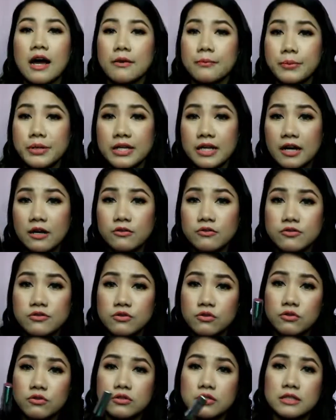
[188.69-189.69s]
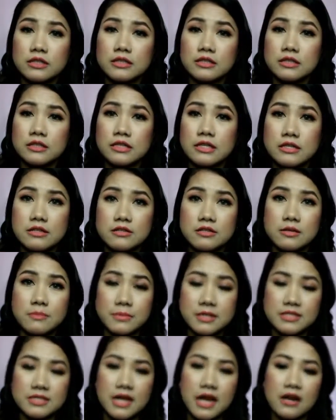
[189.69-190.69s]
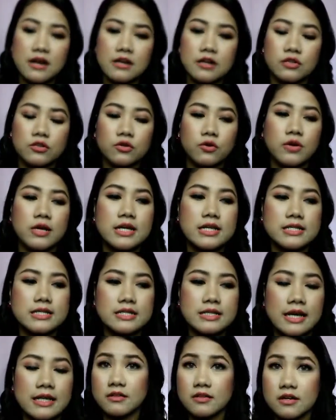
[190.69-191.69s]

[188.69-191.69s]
Ang pinaka gusto ko dito sa mascara na to is that